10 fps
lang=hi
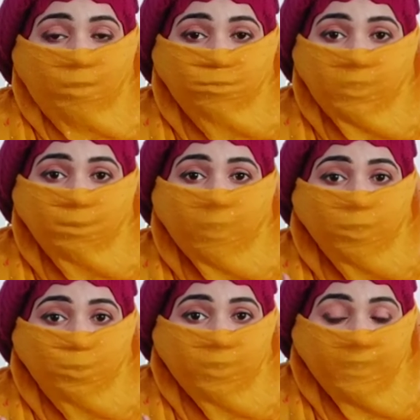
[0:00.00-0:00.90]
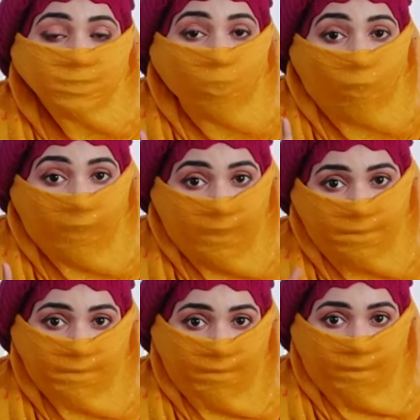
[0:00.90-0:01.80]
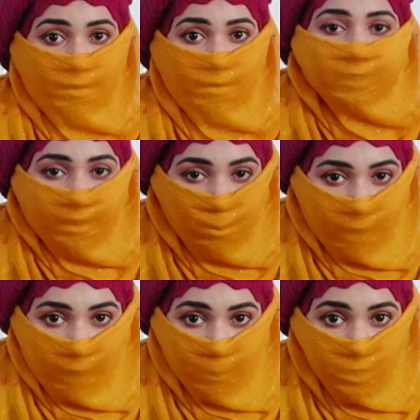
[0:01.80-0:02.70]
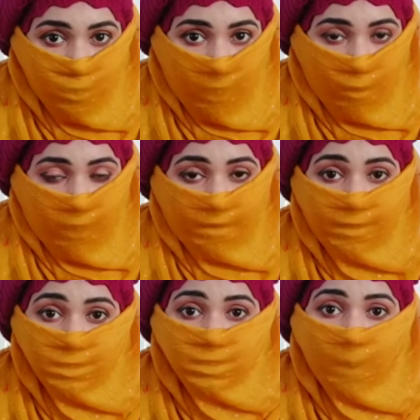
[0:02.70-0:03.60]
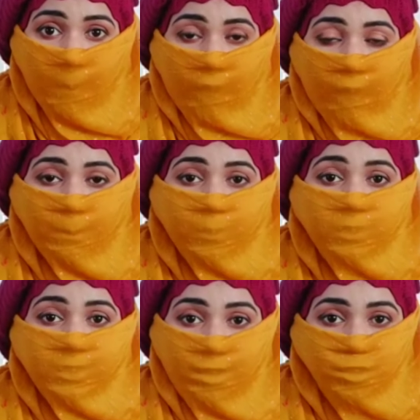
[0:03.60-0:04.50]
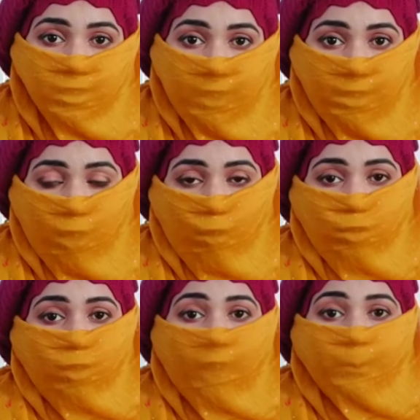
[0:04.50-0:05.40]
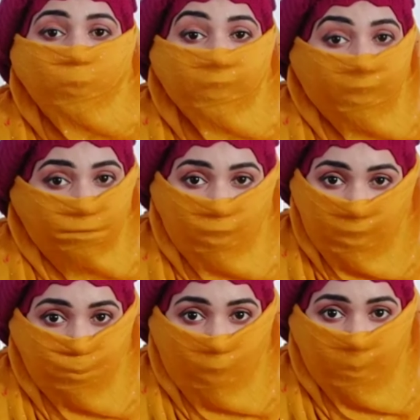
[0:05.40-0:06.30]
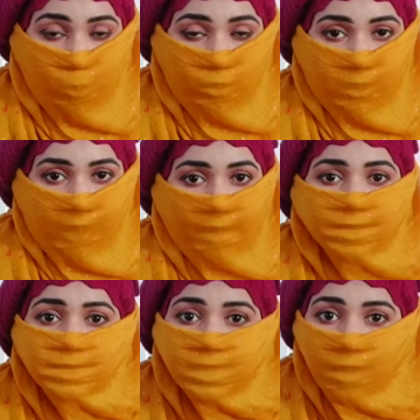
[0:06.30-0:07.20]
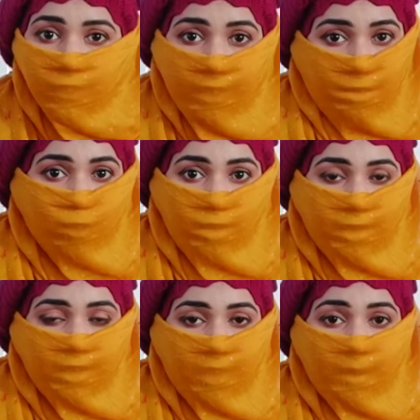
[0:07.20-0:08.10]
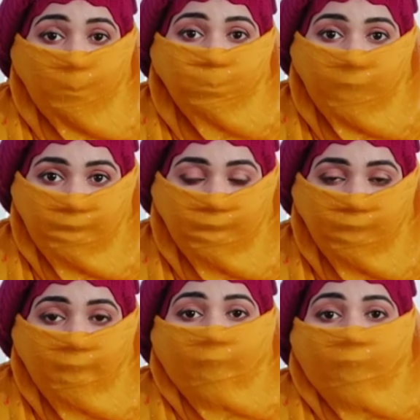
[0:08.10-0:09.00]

में वीक में टू डेज ऑयलिंग करें कई बार आपने सुना होगा कि जब आप टेंशन लेते हो तो आपको हेयर फॉल की प्रॉब्लम होती है सिर्फ हेयर फॉल की ही नहीं बल्कि